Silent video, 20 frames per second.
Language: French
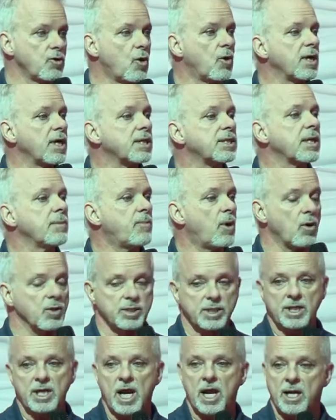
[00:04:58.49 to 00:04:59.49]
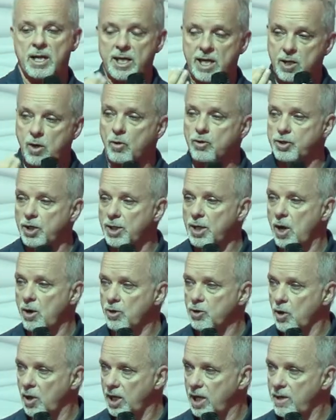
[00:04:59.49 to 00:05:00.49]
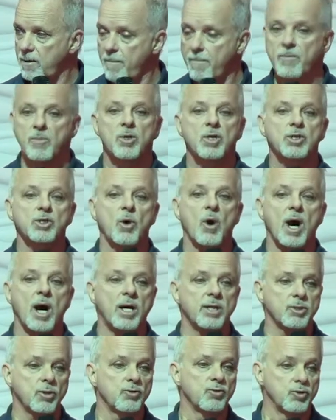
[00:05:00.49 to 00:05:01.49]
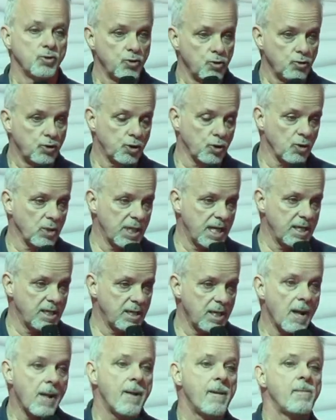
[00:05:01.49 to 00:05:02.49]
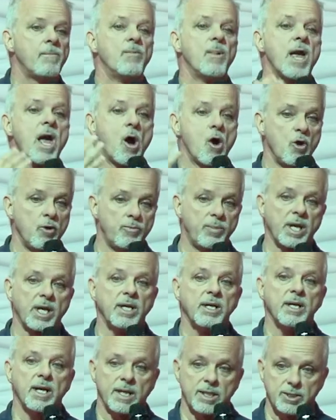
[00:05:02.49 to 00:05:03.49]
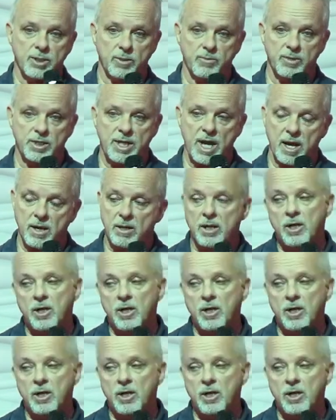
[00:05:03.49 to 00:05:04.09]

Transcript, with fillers: ont laissé passer les conteneurs de riz qui sont rendus sur l'île, mais à un prix exorbitant.